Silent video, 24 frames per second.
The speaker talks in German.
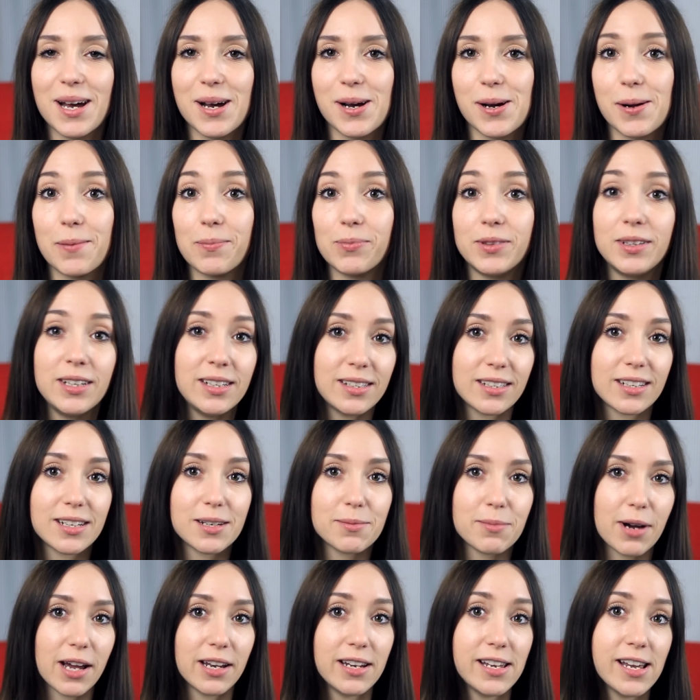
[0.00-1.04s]
ähm, diese
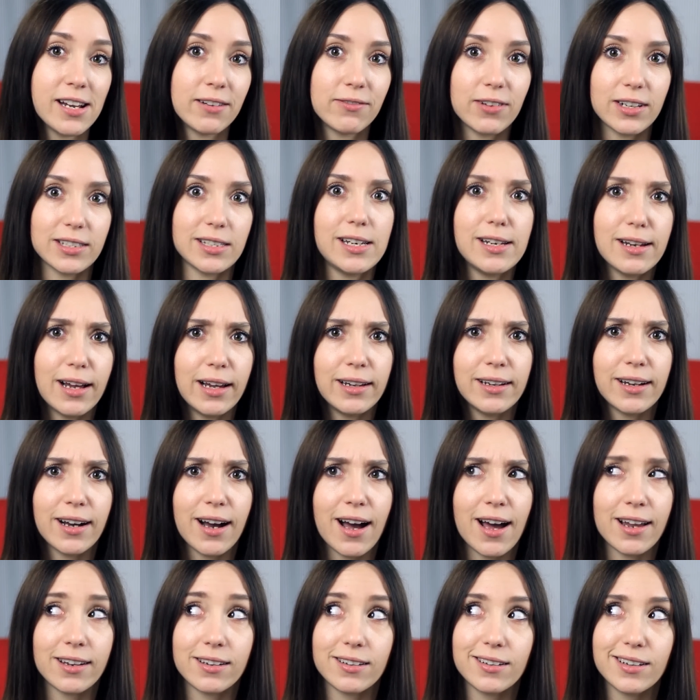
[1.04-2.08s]
immer in irgendwas
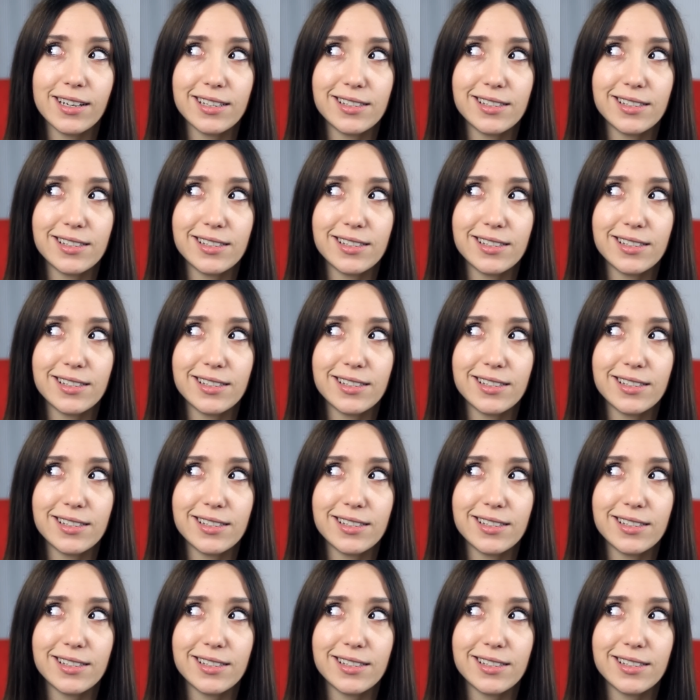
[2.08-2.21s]
hineingeraten,